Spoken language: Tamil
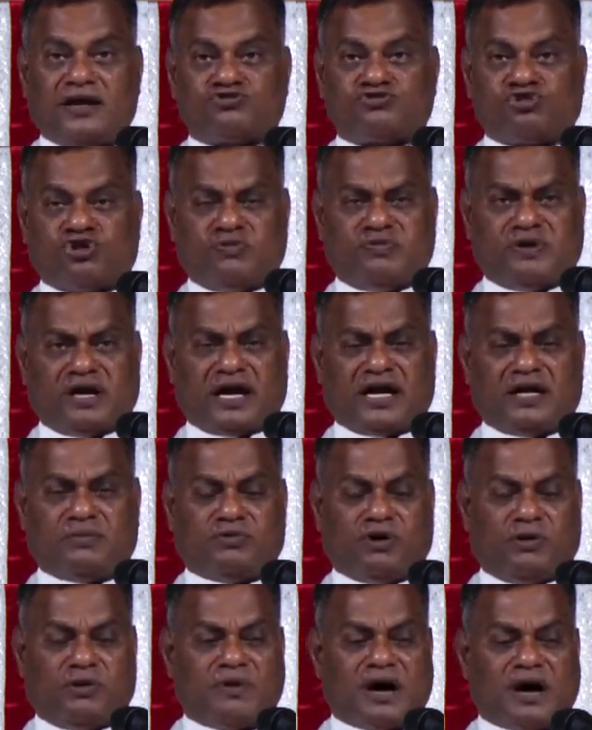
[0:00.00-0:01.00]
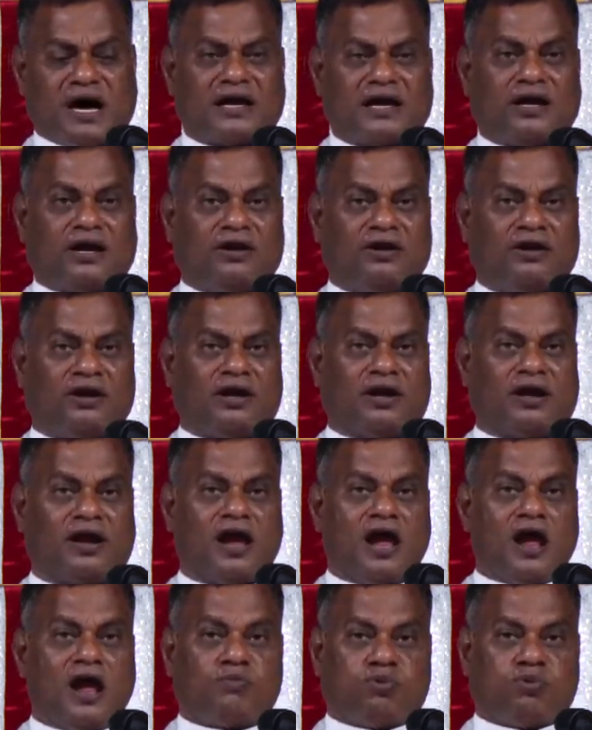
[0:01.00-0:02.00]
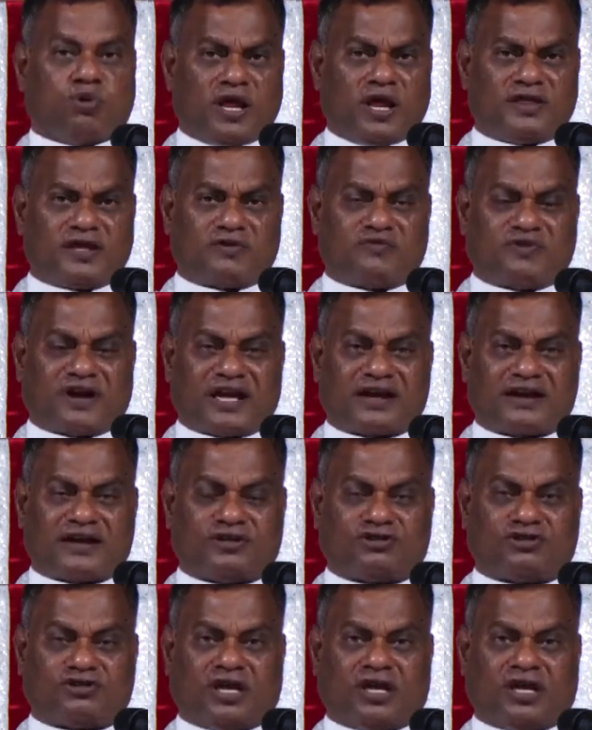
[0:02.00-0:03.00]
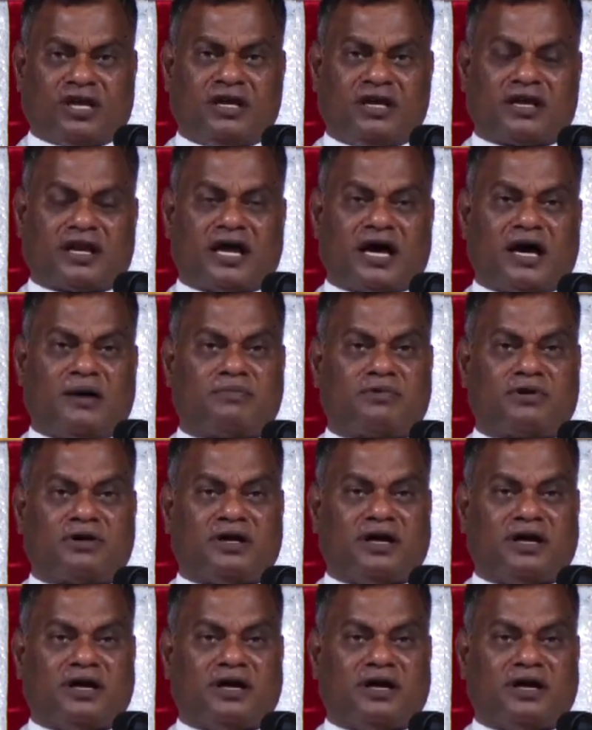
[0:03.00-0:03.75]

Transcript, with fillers: சுரூபங்கள் முன்பாக நின்று புனிதர் வணக்கத்தை நாம்